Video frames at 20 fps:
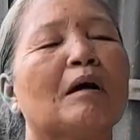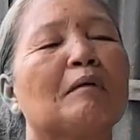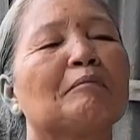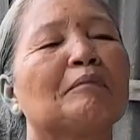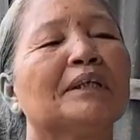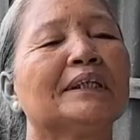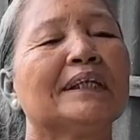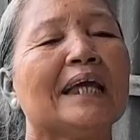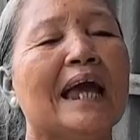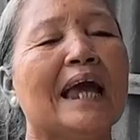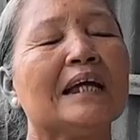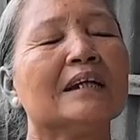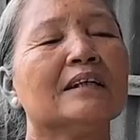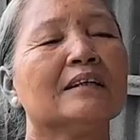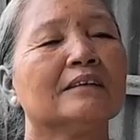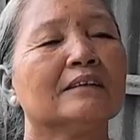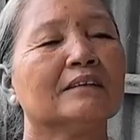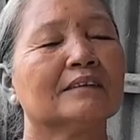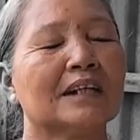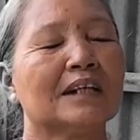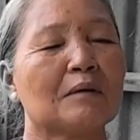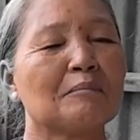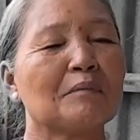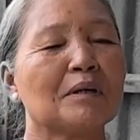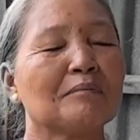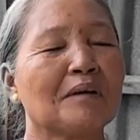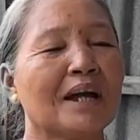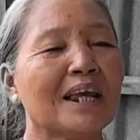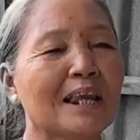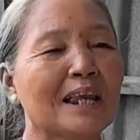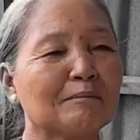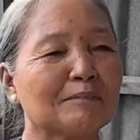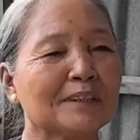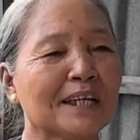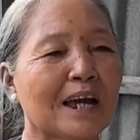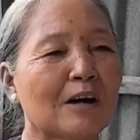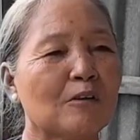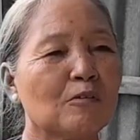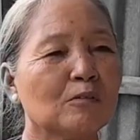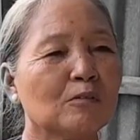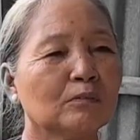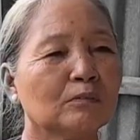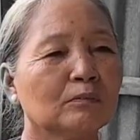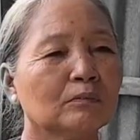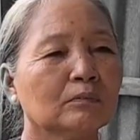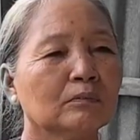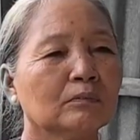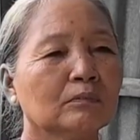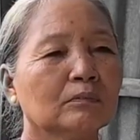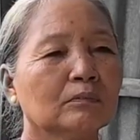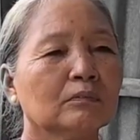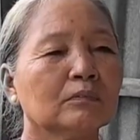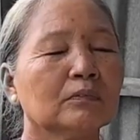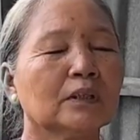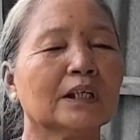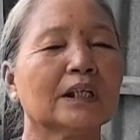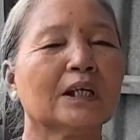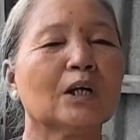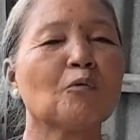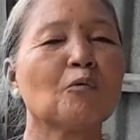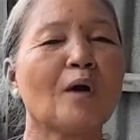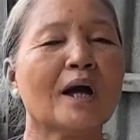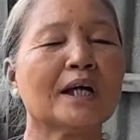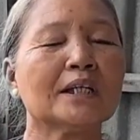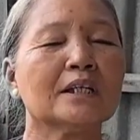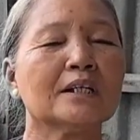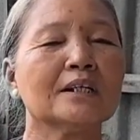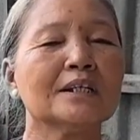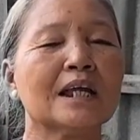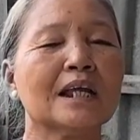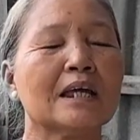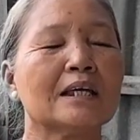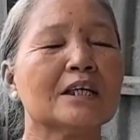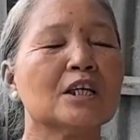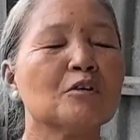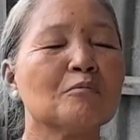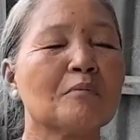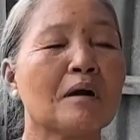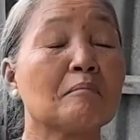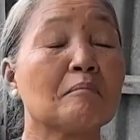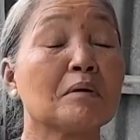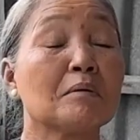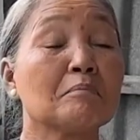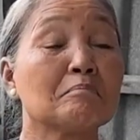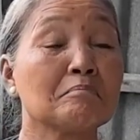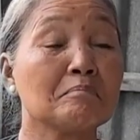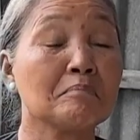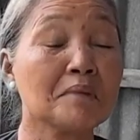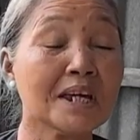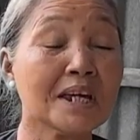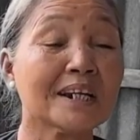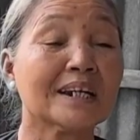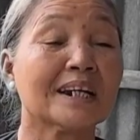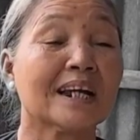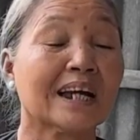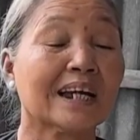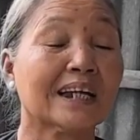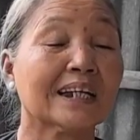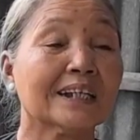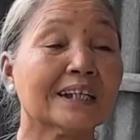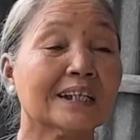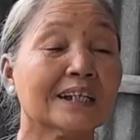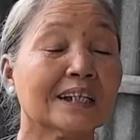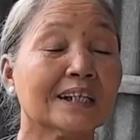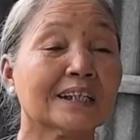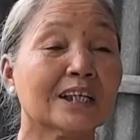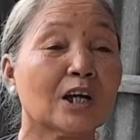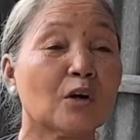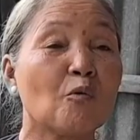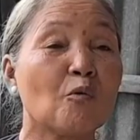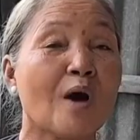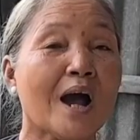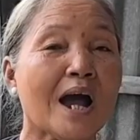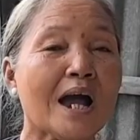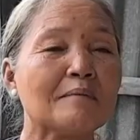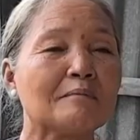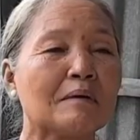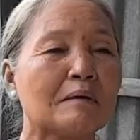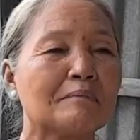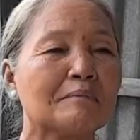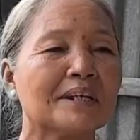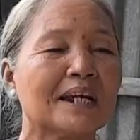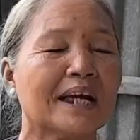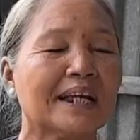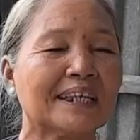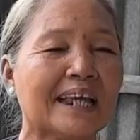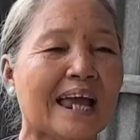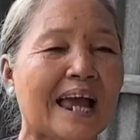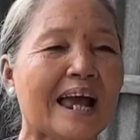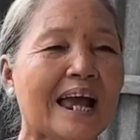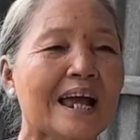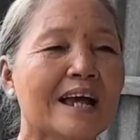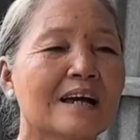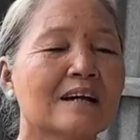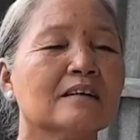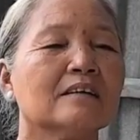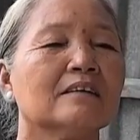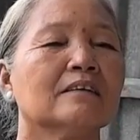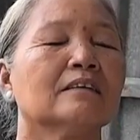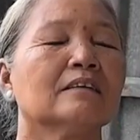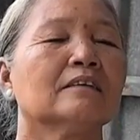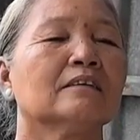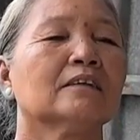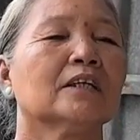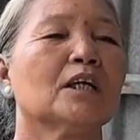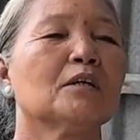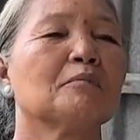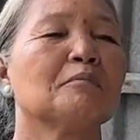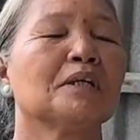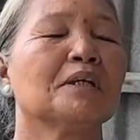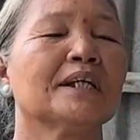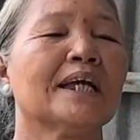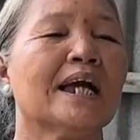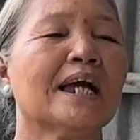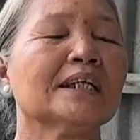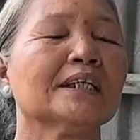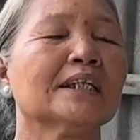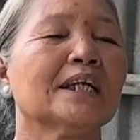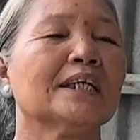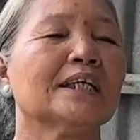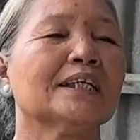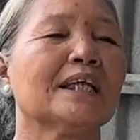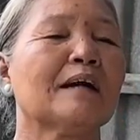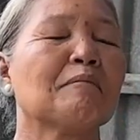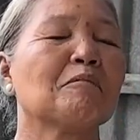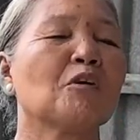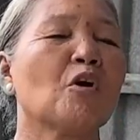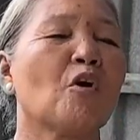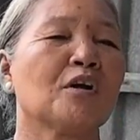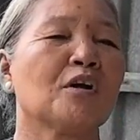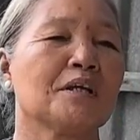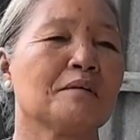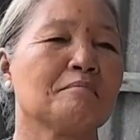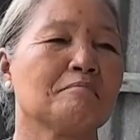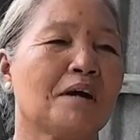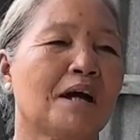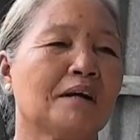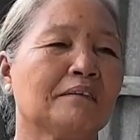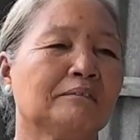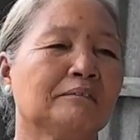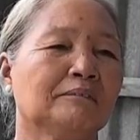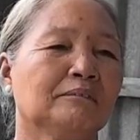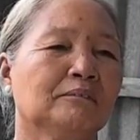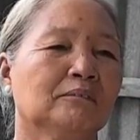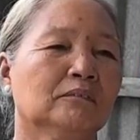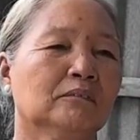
mà mình trả được là mình phải làm sao. Thì cái quả dữ này nếu mà mình biết là cái lực nhân quả mà mình đã trả, thì mình gắng trì tâm lo niệm Phật.